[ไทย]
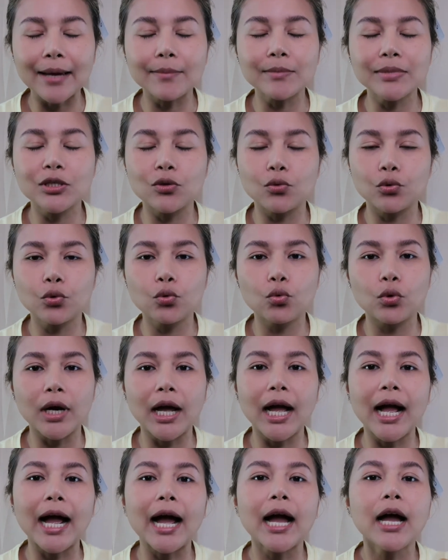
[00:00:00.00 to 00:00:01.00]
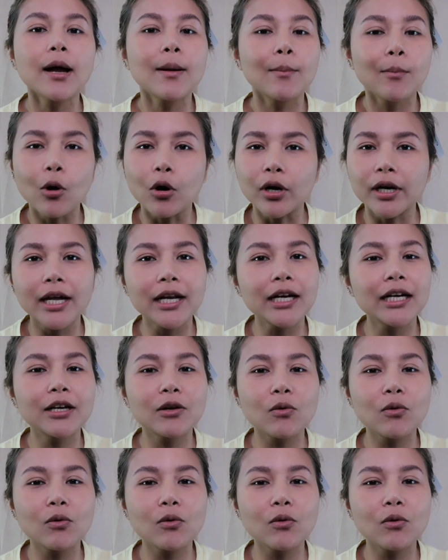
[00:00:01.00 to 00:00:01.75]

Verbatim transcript: แต้มสิวอยู่นะคะ บอกได้